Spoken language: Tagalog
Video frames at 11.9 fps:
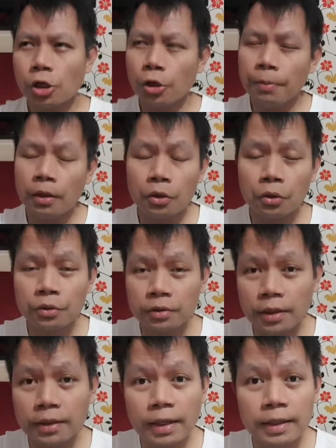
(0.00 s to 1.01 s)
ano bang
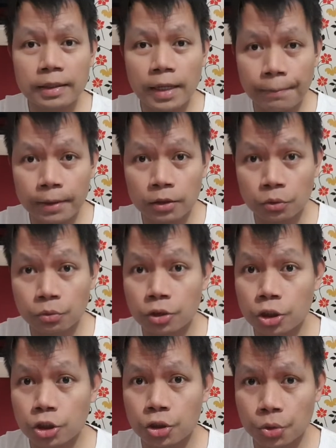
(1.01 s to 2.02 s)
content ang dapat kong
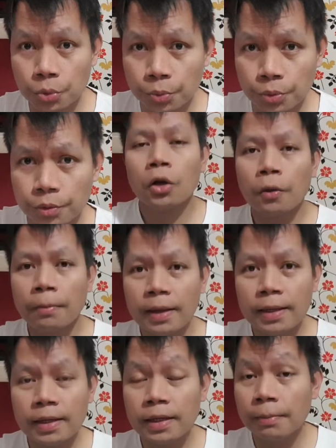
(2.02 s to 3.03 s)
ishoot? Kung
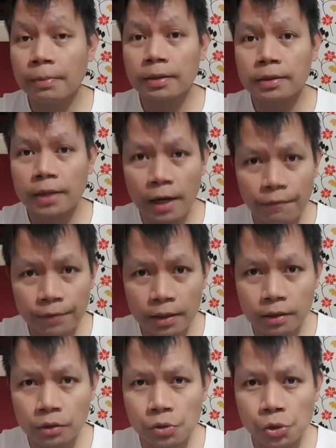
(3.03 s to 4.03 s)
mahilig kang mag-travel
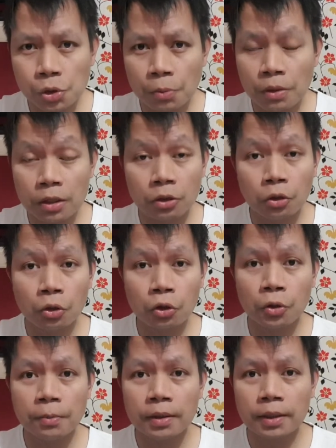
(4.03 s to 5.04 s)
at gusto mo
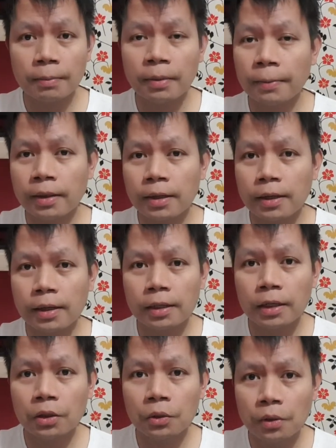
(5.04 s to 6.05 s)
i-document ang mga
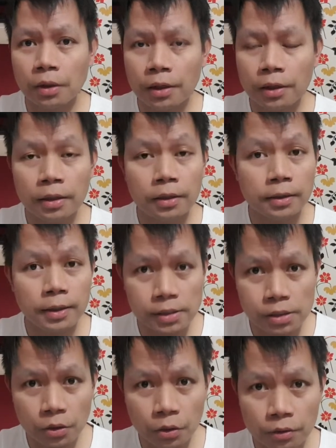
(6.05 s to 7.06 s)
magkadang lugar,
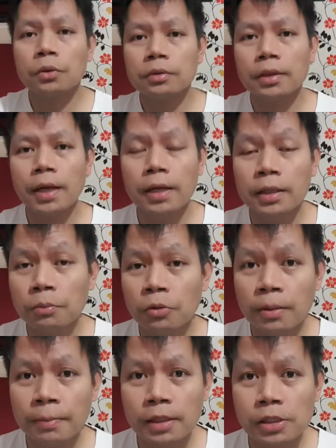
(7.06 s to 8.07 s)
that's a content. Kung talent mo
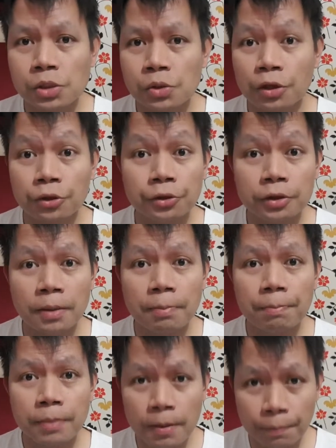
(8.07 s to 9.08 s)
naman is to entertain
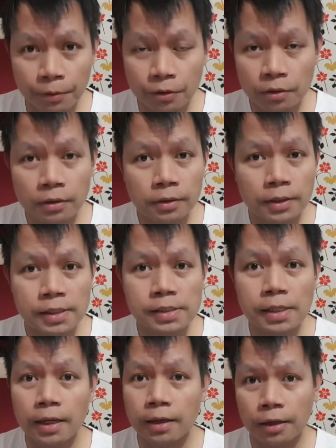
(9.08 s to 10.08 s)
people,
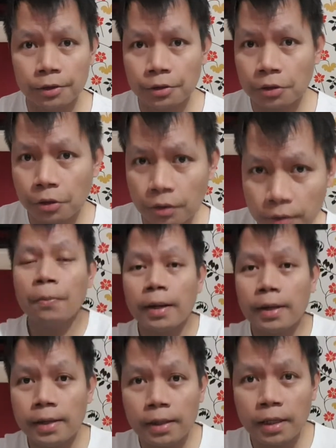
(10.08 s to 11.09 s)
that's another content.
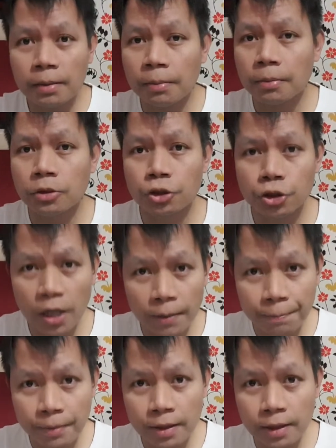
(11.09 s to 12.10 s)
Mahilig ka naman
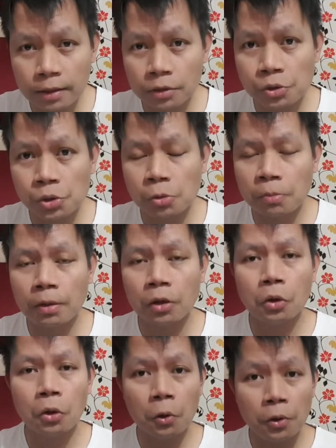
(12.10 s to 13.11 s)
mag-shopping at gusto mong
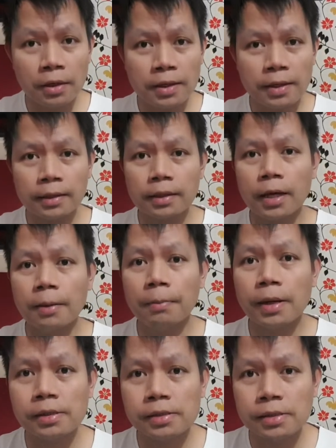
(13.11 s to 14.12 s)
mag-hauling at
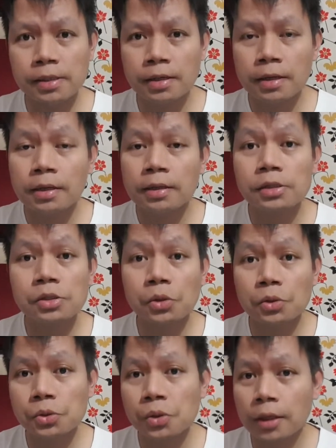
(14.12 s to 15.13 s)
unboxing, that's
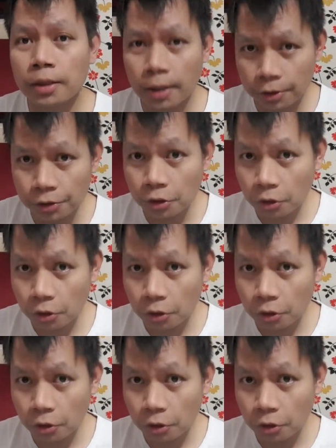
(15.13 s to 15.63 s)
also another